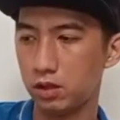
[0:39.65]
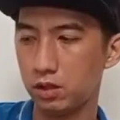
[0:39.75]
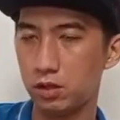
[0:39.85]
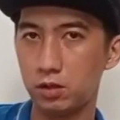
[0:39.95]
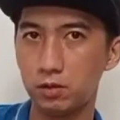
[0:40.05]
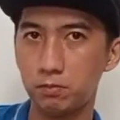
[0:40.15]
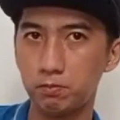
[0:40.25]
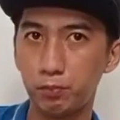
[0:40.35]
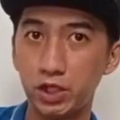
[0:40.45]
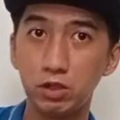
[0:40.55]

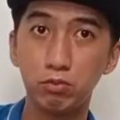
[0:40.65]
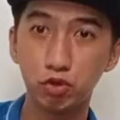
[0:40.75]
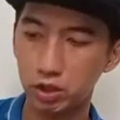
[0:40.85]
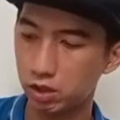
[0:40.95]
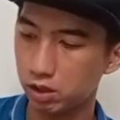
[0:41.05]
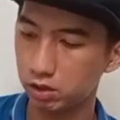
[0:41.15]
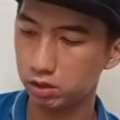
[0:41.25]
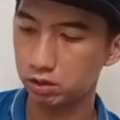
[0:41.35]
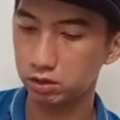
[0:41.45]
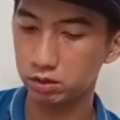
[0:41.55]
Um, pwede mo siyang
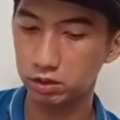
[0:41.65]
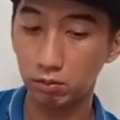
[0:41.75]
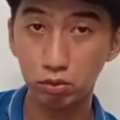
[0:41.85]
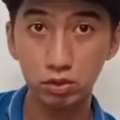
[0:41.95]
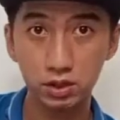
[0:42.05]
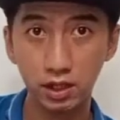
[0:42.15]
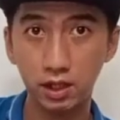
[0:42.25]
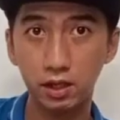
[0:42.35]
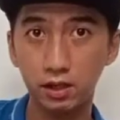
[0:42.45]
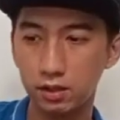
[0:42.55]
sa bulsa,